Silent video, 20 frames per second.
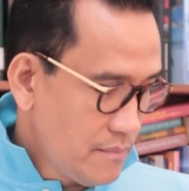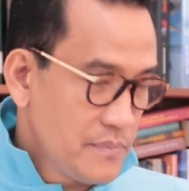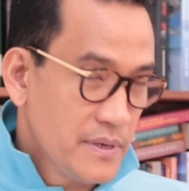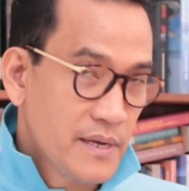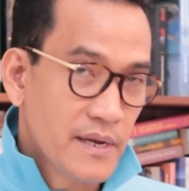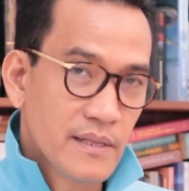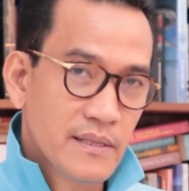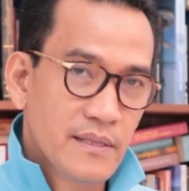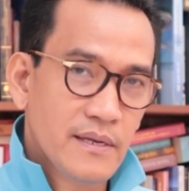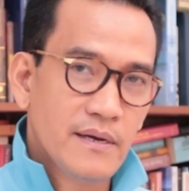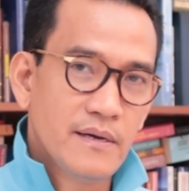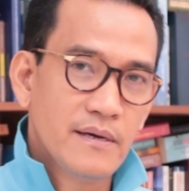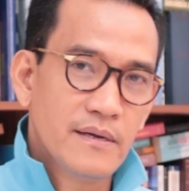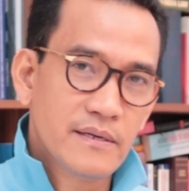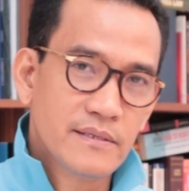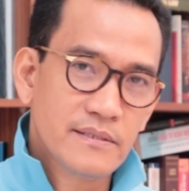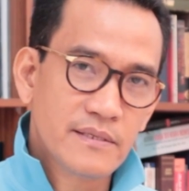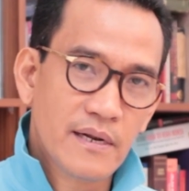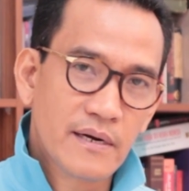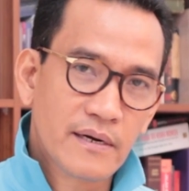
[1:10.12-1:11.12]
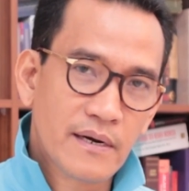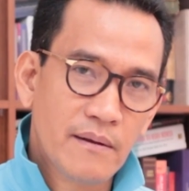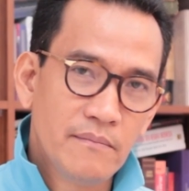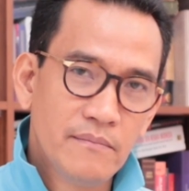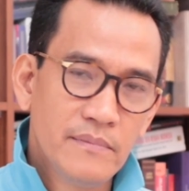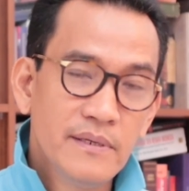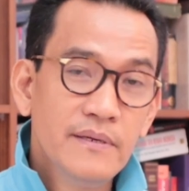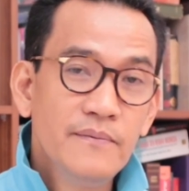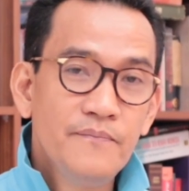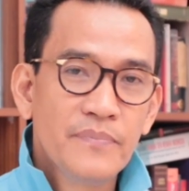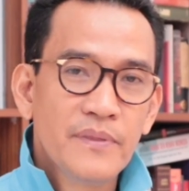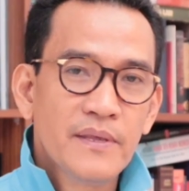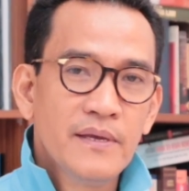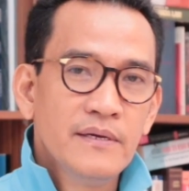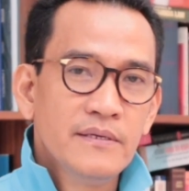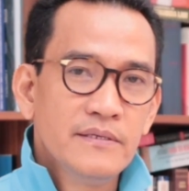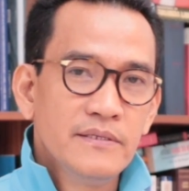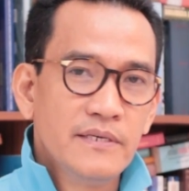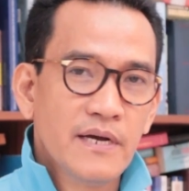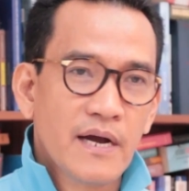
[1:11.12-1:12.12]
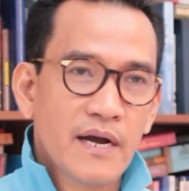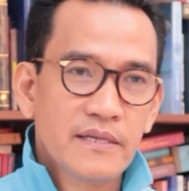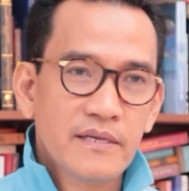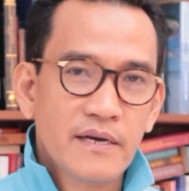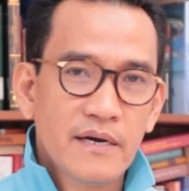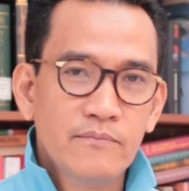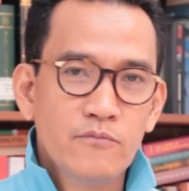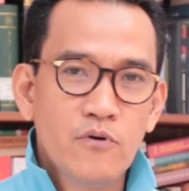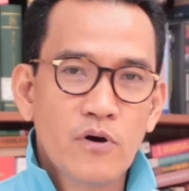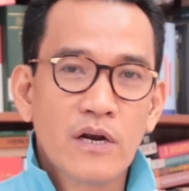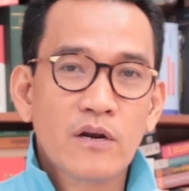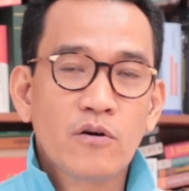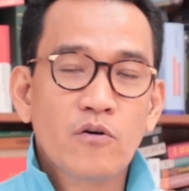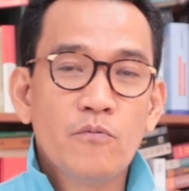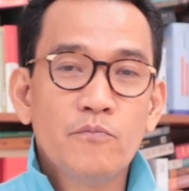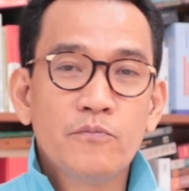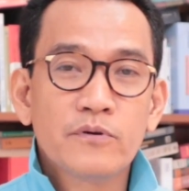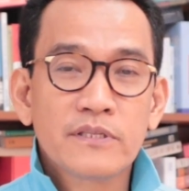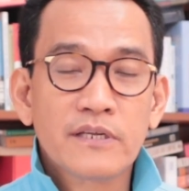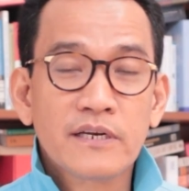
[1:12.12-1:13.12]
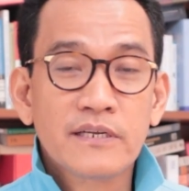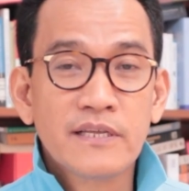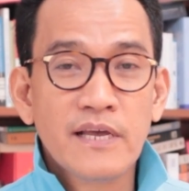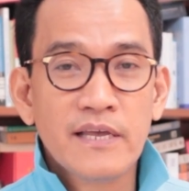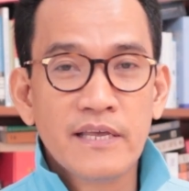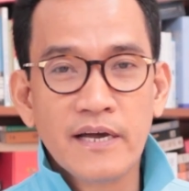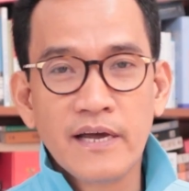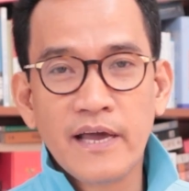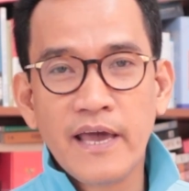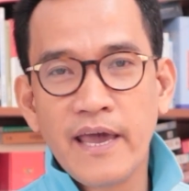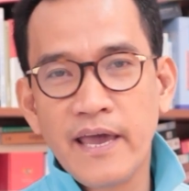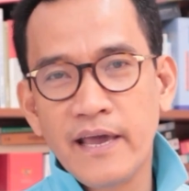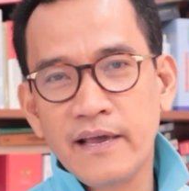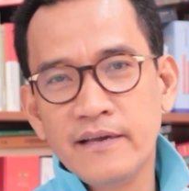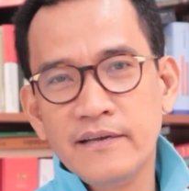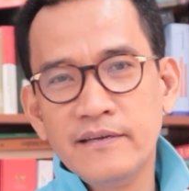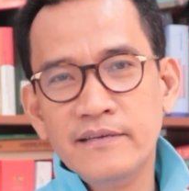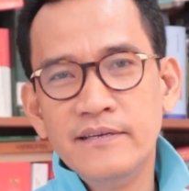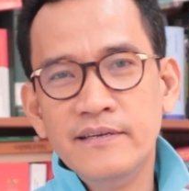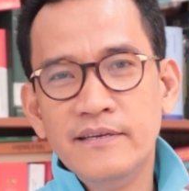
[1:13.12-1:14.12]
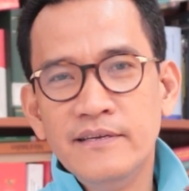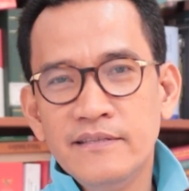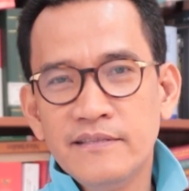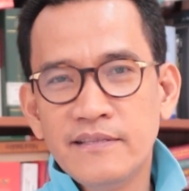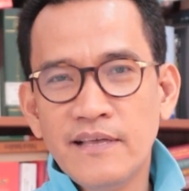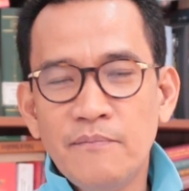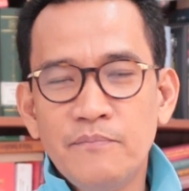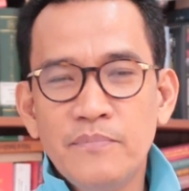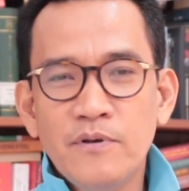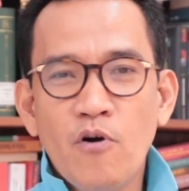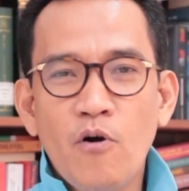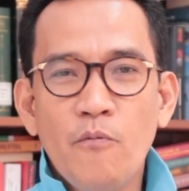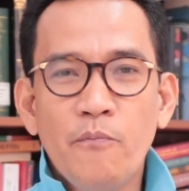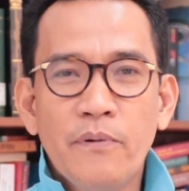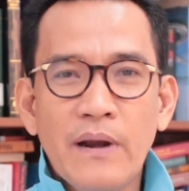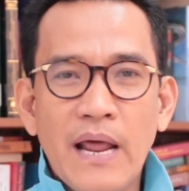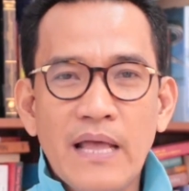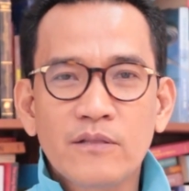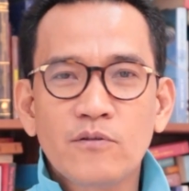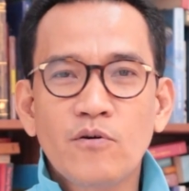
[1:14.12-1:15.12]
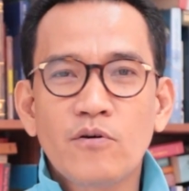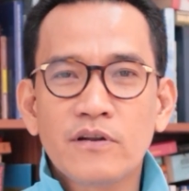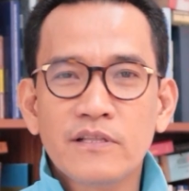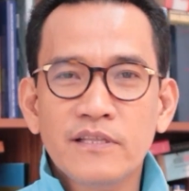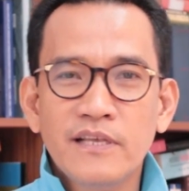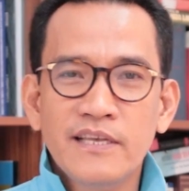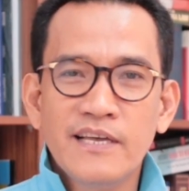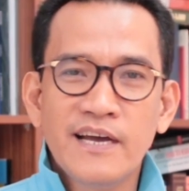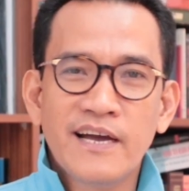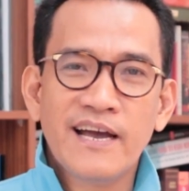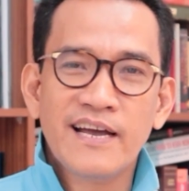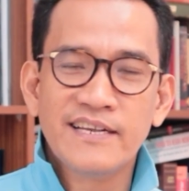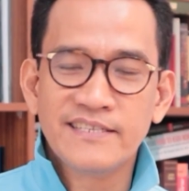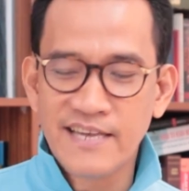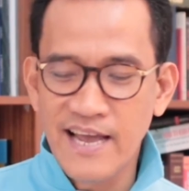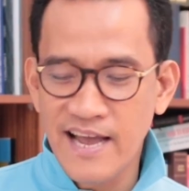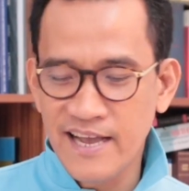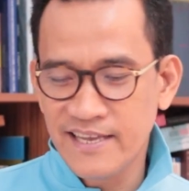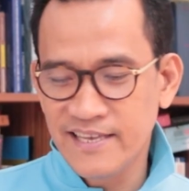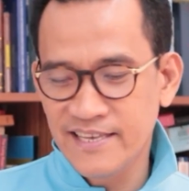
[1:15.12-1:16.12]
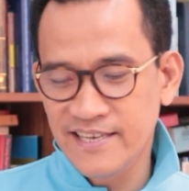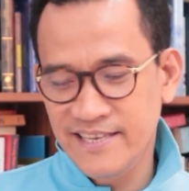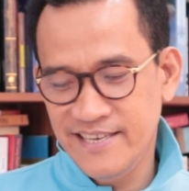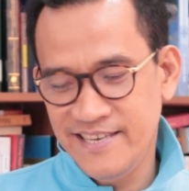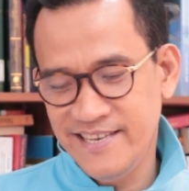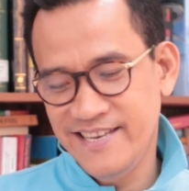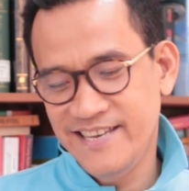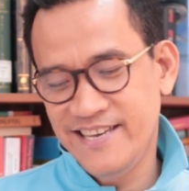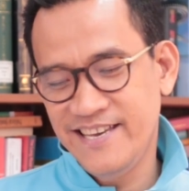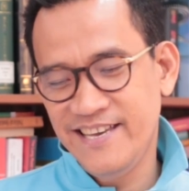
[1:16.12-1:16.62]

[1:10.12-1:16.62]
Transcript: Tapi kata Rizal Ramli, jangan-jangan bukan komputernya yang hang, tapi operatornya yang gak canggih.